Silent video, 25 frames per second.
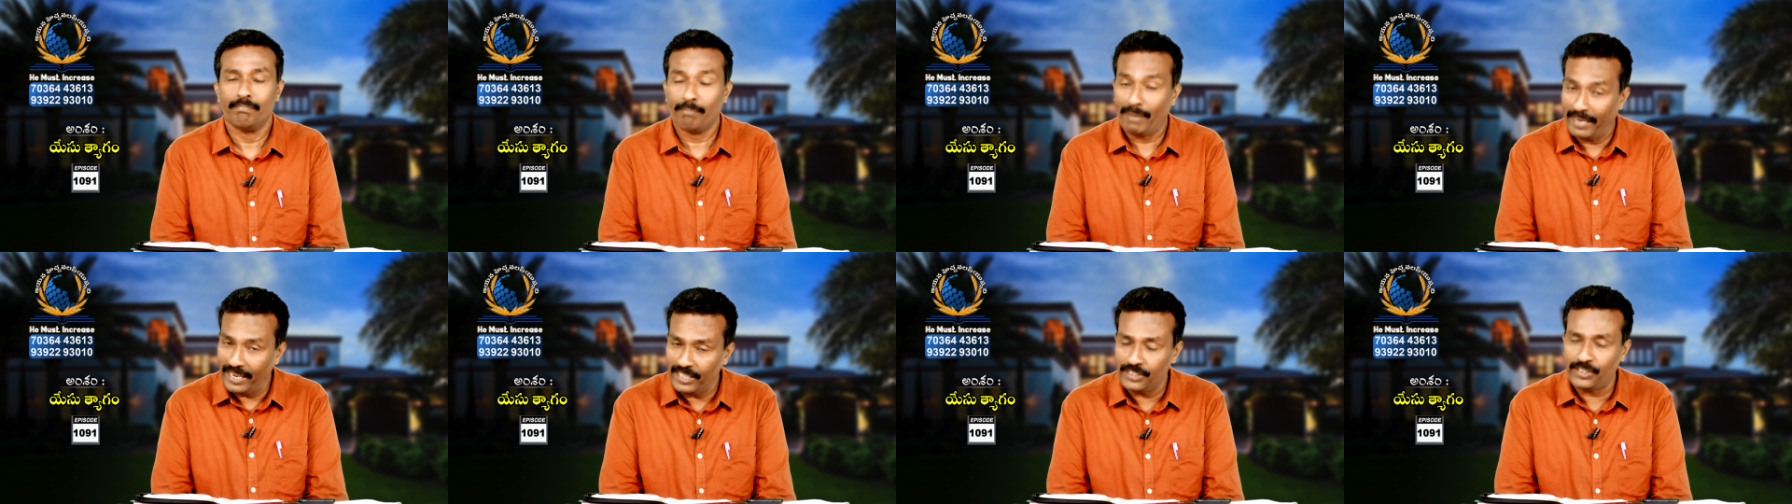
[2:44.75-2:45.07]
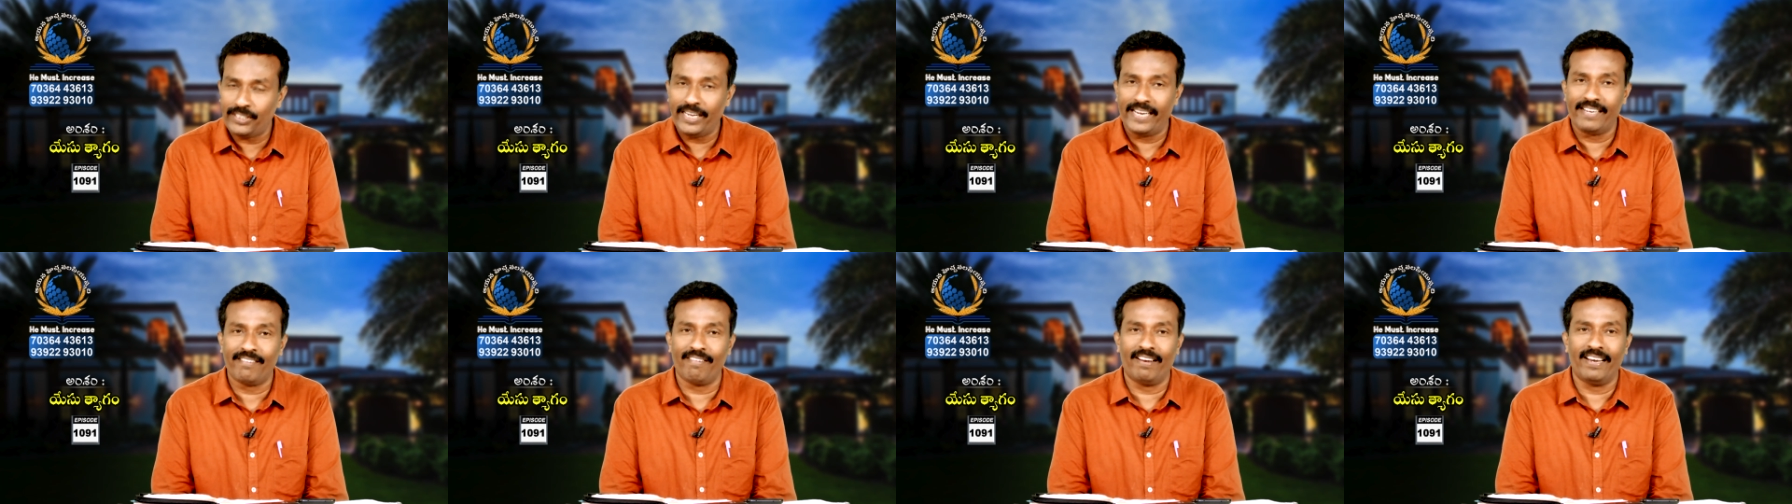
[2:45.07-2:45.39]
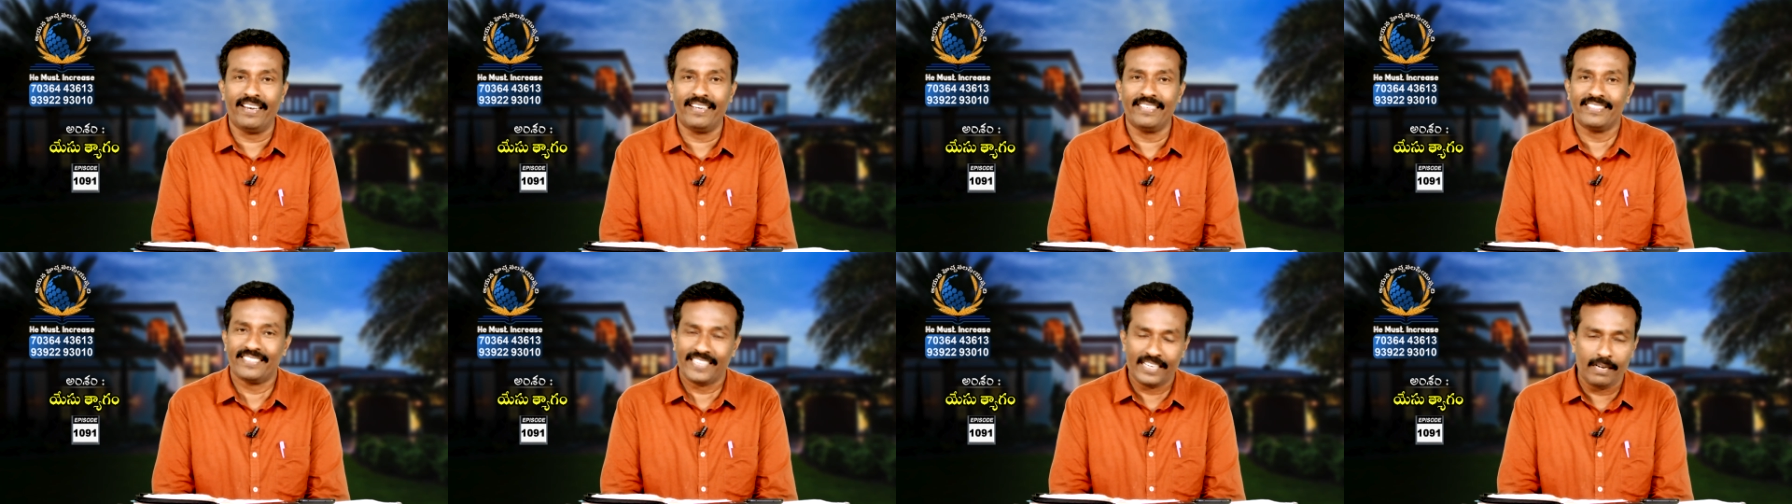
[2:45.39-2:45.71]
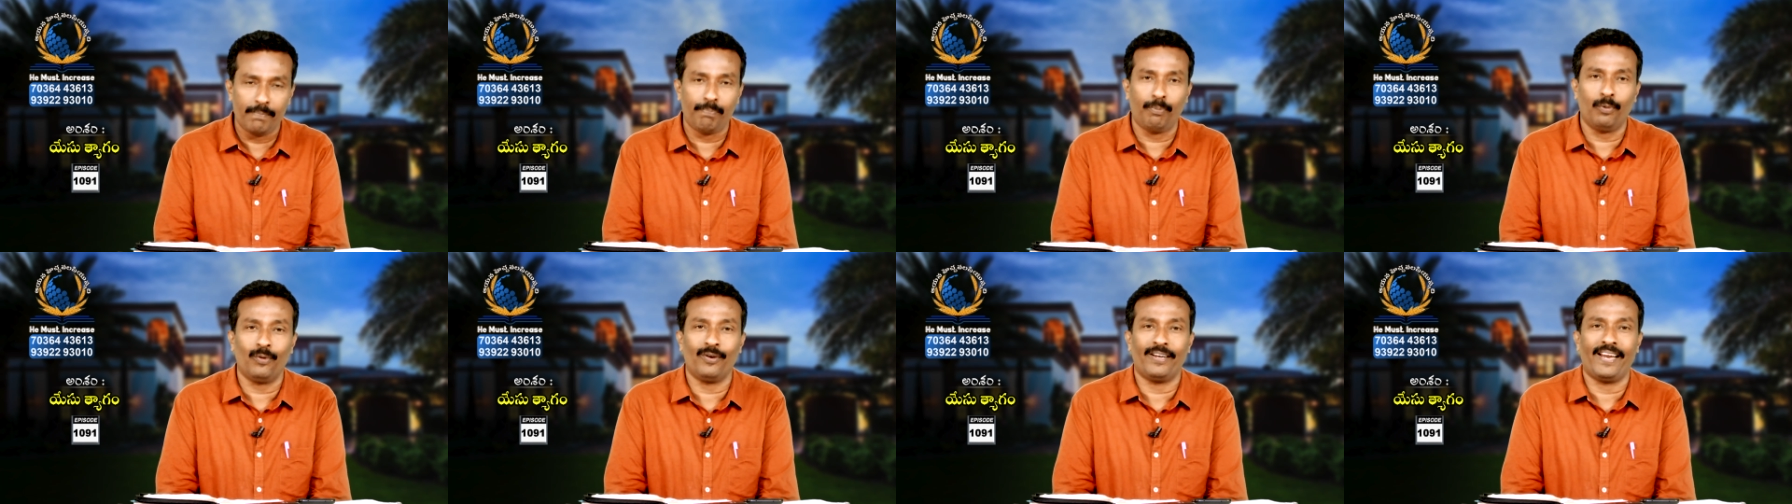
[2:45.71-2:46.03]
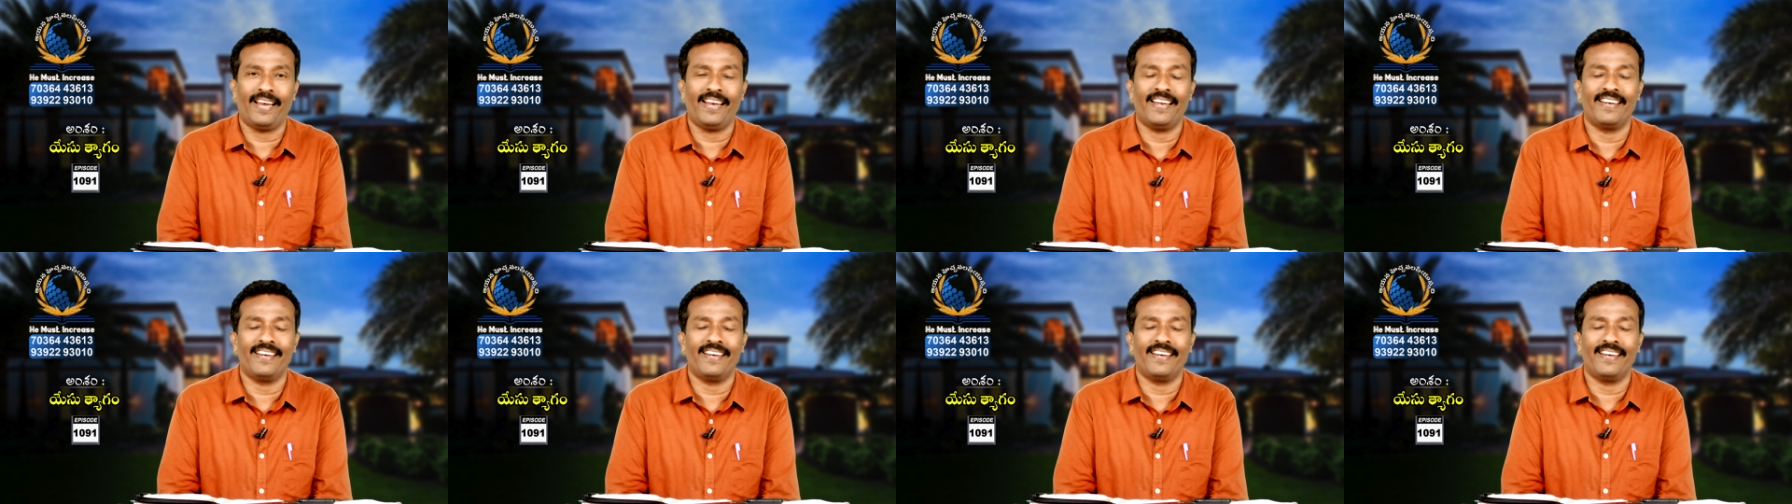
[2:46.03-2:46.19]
మలేషియాకి వెళ్ళండి సింగపూర్కి